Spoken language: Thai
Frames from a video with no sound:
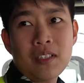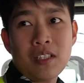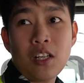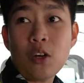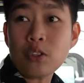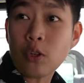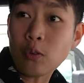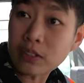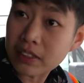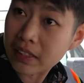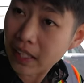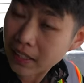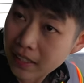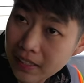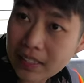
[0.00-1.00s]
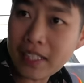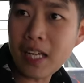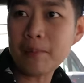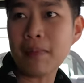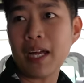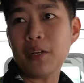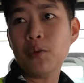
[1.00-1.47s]
แล้วต้องเสียเงินเรียน
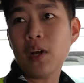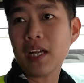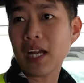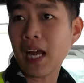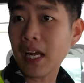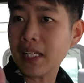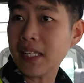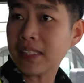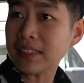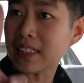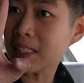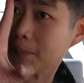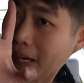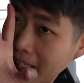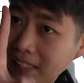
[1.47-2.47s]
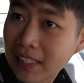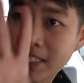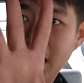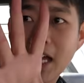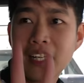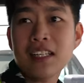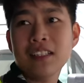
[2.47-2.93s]
ใหม่ด้วยค่าเรียนสี่พันเหรี
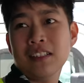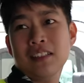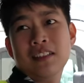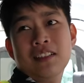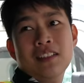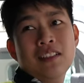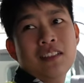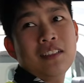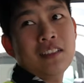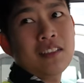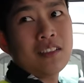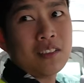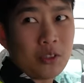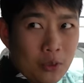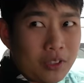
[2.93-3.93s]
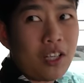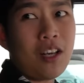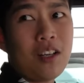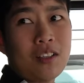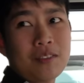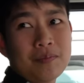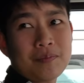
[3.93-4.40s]
ยญที่เราเรียนเนี่ยนะถูกต้อ
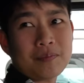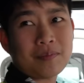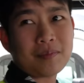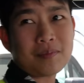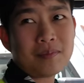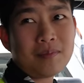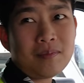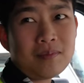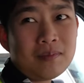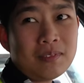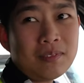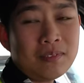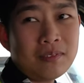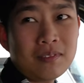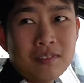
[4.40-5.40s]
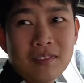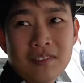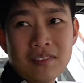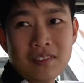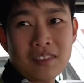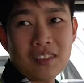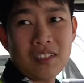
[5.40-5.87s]
งโอ้โหกับแส
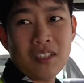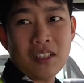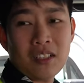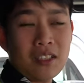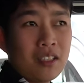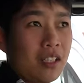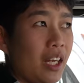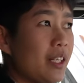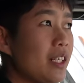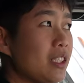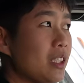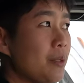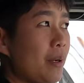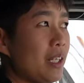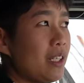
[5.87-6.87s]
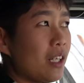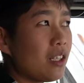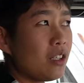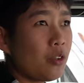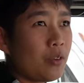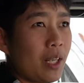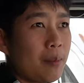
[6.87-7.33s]
นห้านะอันนี้สี่พันเหรียญ
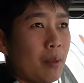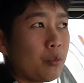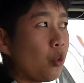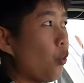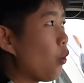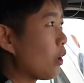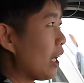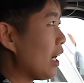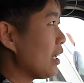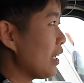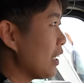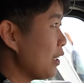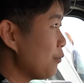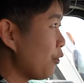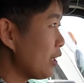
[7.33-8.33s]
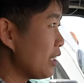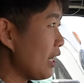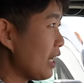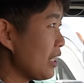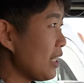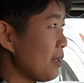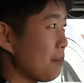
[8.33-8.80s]
คือโรงเรียนแบบถูกนะแคลิฟอร์เนีย
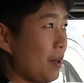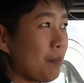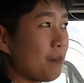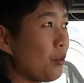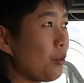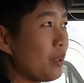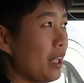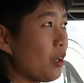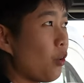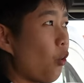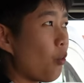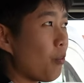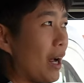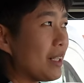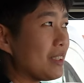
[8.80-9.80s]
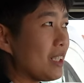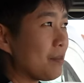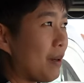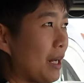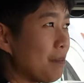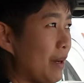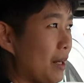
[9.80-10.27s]
นี่แบบโรงเรียนหกพันเจ็ด
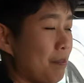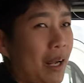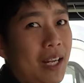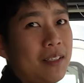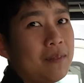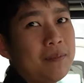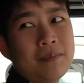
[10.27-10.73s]
พันแปดพัน